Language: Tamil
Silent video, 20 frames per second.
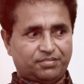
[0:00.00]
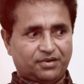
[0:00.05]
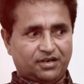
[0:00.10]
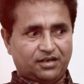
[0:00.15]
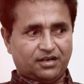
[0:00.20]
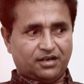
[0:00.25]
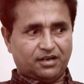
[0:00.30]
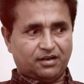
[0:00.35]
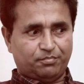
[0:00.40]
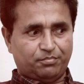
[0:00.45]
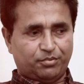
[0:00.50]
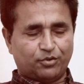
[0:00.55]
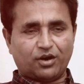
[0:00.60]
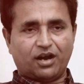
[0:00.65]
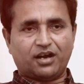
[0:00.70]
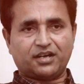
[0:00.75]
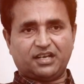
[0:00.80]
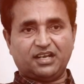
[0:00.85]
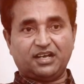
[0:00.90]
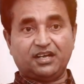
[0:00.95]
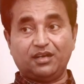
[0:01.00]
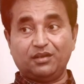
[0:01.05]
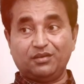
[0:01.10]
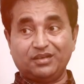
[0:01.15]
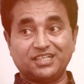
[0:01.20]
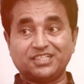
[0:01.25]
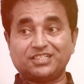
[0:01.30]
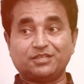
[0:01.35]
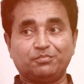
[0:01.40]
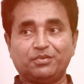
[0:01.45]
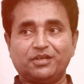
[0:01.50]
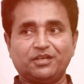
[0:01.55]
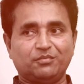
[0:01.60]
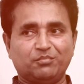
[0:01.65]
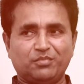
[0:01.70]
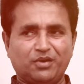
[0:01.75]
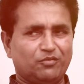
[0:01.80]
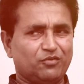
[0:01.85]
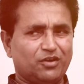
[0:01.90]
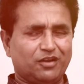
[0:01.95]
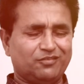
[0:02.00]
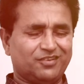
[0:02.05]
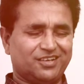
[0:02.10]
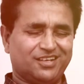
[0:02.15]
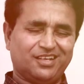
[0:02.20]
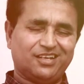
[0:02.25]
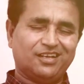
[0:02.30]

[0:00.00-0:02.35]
பண்ணுற போராட்டங்களும் டிசிப்ளினும் எவ்வளோ